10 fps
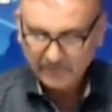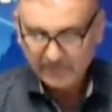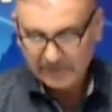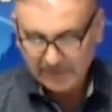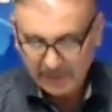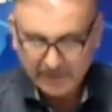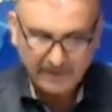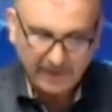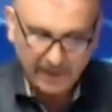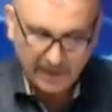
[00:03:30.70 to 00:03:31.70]
वजीर खारजा
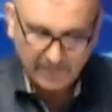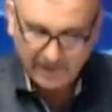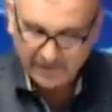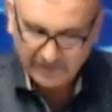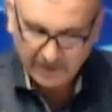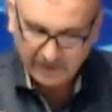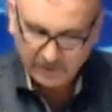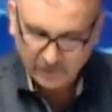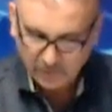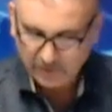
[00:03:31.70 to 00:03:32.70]
ने कहा कि पाकिस्तान का
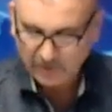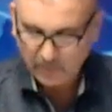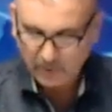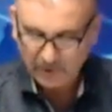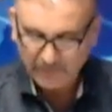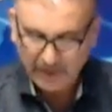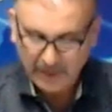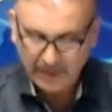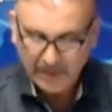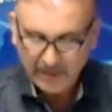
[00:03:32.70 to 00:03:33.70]
शुरू से ये मौक़
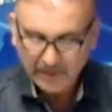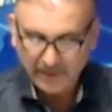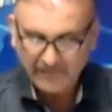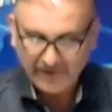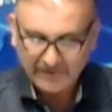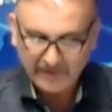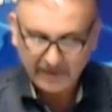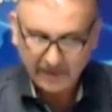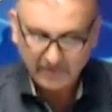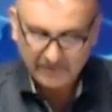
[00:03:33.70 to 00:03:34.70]
रहा है कि
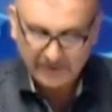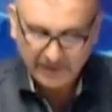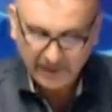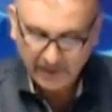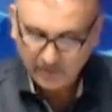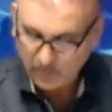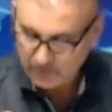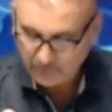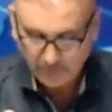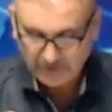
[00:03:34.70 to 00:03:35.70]
अफ़गानिस्तान के मसले का
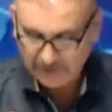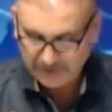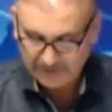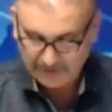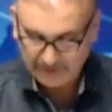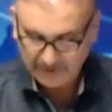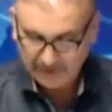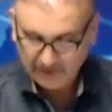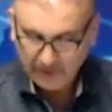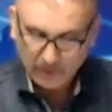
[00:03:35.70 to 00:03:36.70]
कोई फ़ौजी हल नहीं है
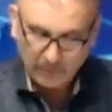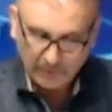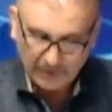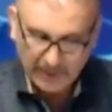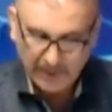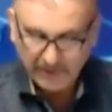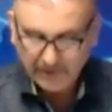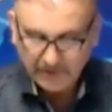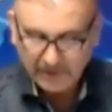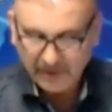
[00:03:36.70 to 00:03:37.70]
उन्होंने कहा
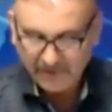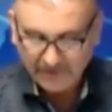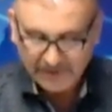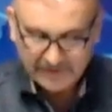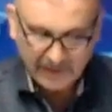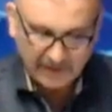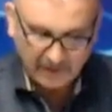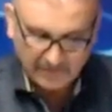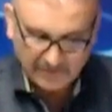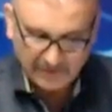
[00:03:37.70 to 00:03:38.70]
कि अफ़गानिस्तान
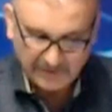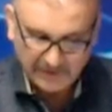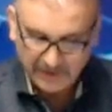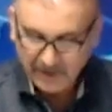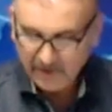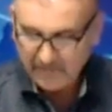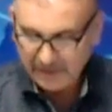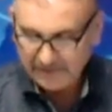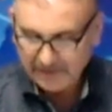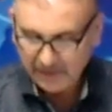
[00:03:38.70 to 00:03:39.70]
के मसले से
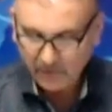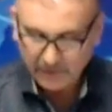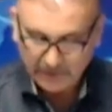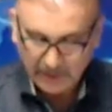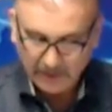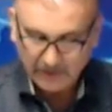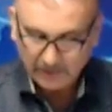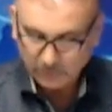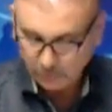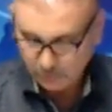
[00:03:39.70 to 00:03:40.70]
पाकिस्तान और ईरान
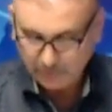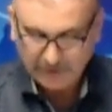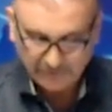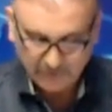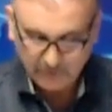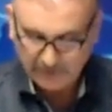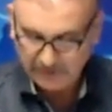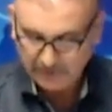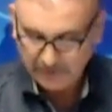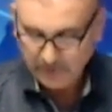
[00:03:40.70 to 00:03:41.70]
दोनों मुतासर हुए
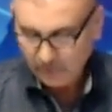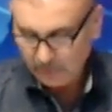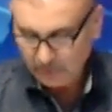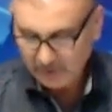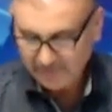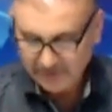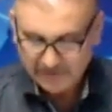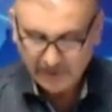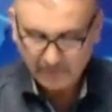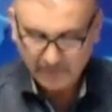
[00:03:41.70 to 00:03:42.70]
हैं उन्होंने
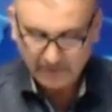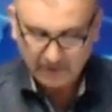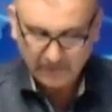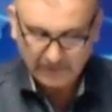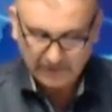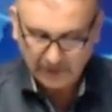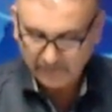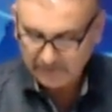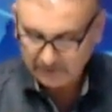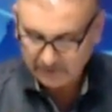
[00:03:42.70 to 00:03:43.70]
अफ़गानिस्तान में बढ़ती हुई इंतहा
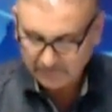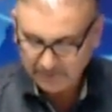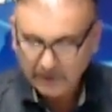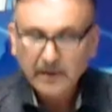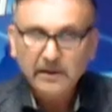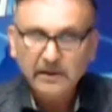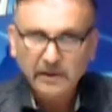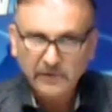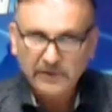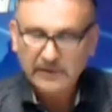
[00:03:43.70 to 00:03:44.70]
पसंदी पर
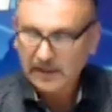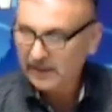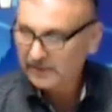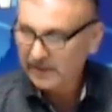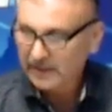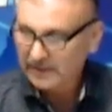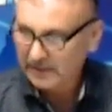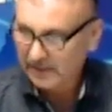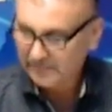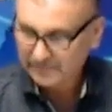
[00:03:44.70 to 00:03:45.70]
तशवीश का इजहार
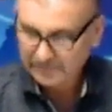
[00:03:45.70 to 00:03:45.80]
किया